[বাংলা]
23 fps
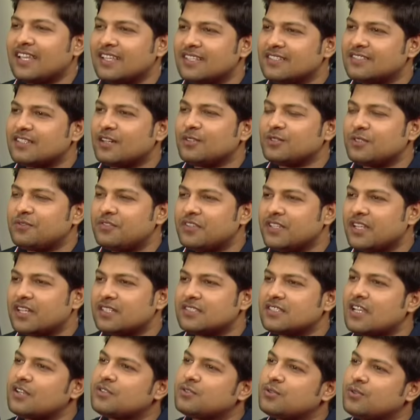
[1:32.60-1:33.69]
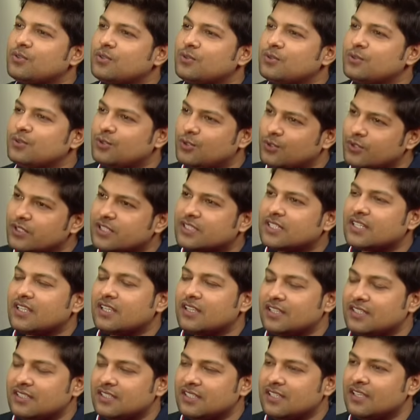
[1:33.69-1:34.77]
আগে সাউথ আফ্রিকার চারশো ঊর্ধ্ব
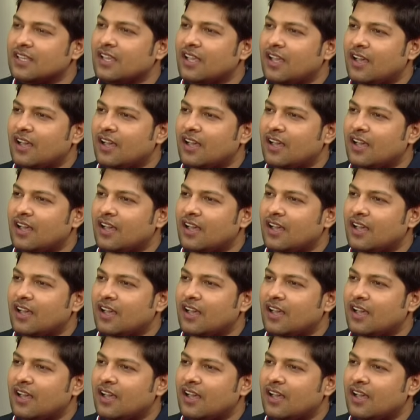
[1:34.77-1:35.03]
একটি